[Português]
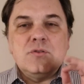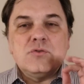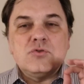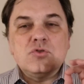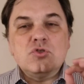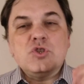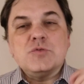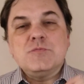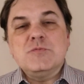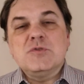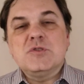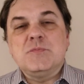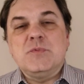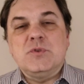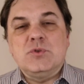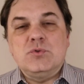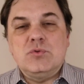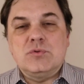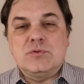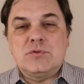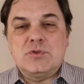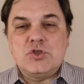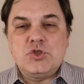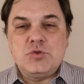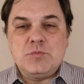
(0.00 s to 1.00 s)
Nos últimos
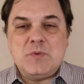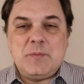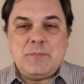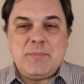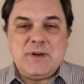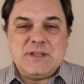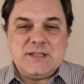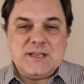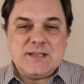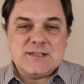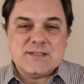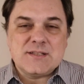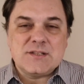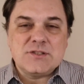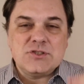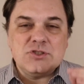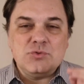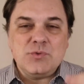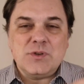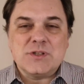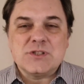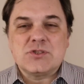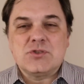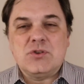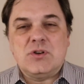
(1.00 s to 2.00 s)
minutos de uma palestra de
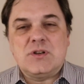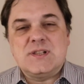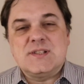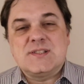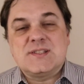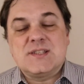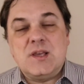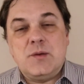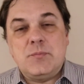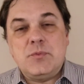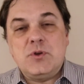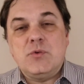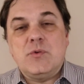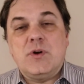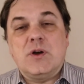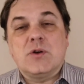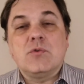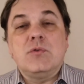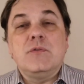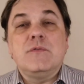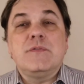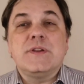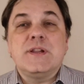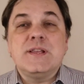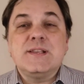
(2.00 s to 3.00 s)
duas horas que abriu a
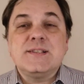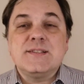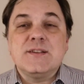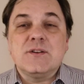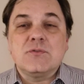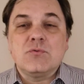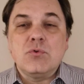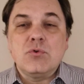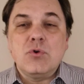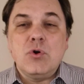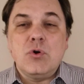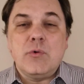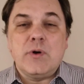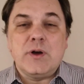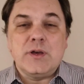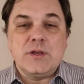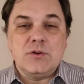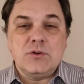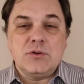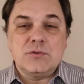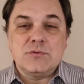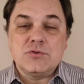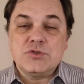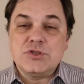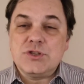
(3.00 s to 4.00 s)
conferência Google
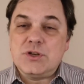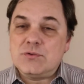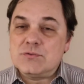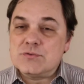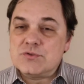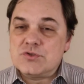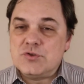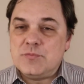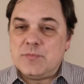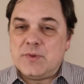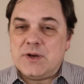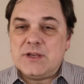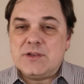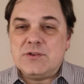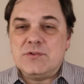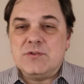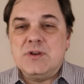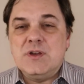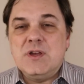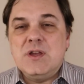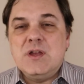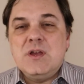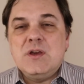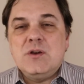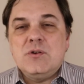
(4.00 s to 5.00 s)
I.O. no dia 11 de maio,
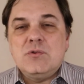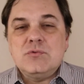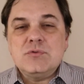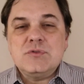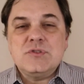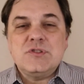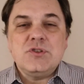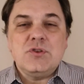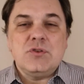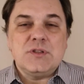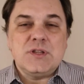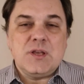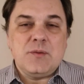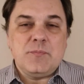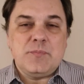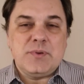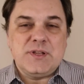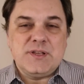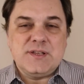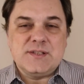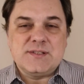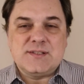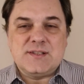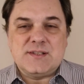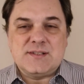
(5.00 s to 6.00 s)
o CEO da
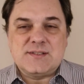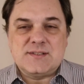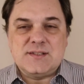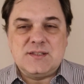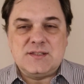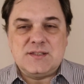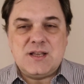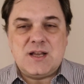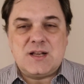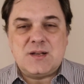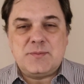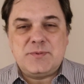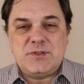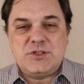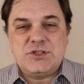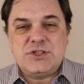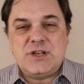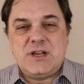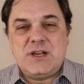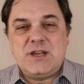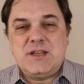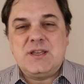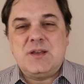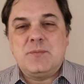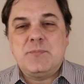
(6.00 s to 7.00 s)
empresa, Sundar
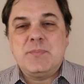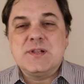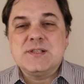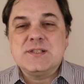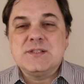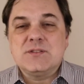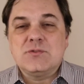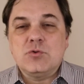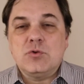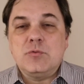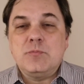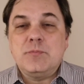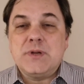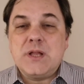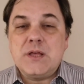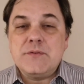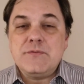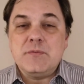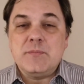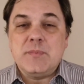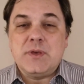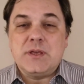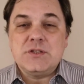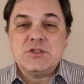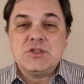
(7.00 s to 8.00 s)
Pichai, apresentou
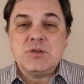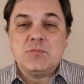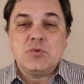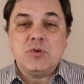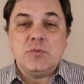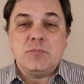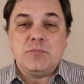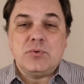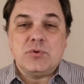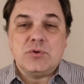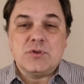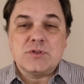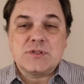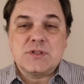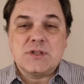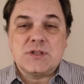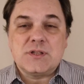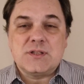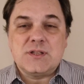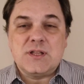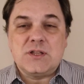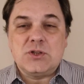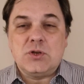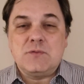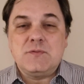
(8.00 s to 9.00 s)
brevemente a
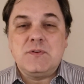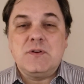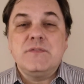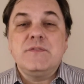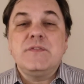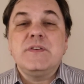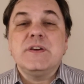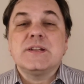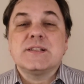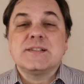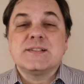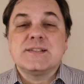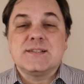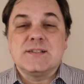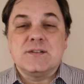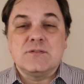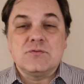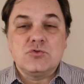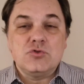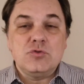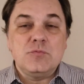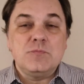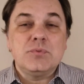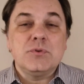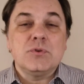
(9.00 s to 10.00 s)
proposta da nova
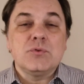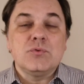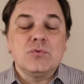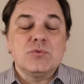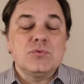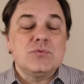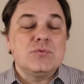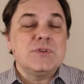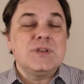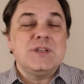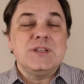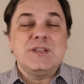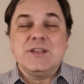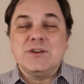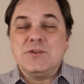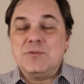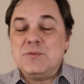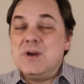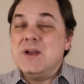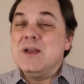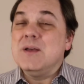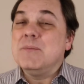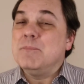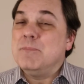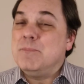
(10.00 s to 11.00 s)
versão de um produto que
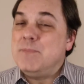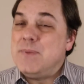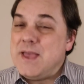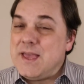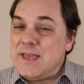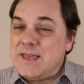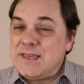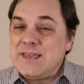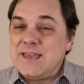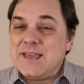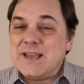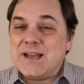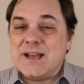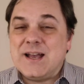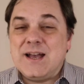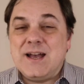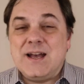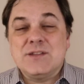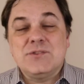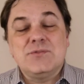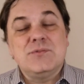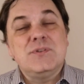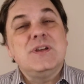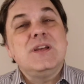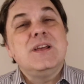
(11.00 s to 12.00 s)
deu bem
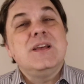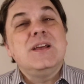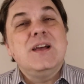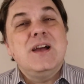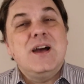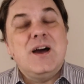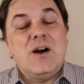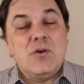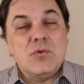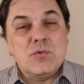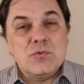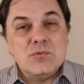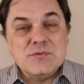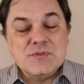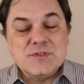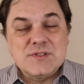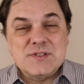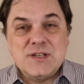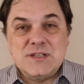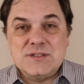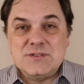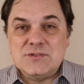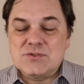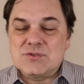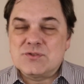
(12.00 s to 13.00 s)
errado há alguns
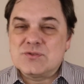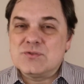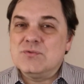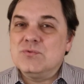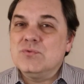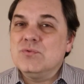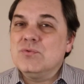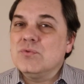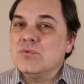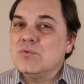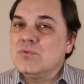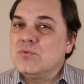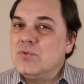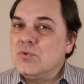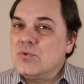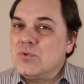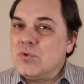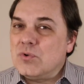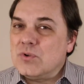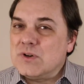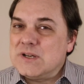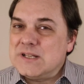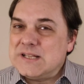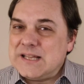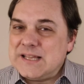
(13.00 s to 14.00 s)
anos, o
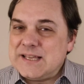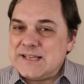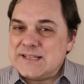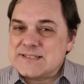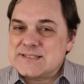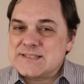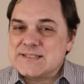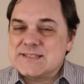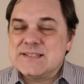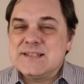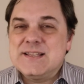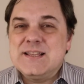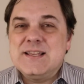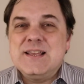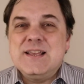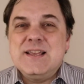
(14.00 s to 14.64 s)
Google Glass.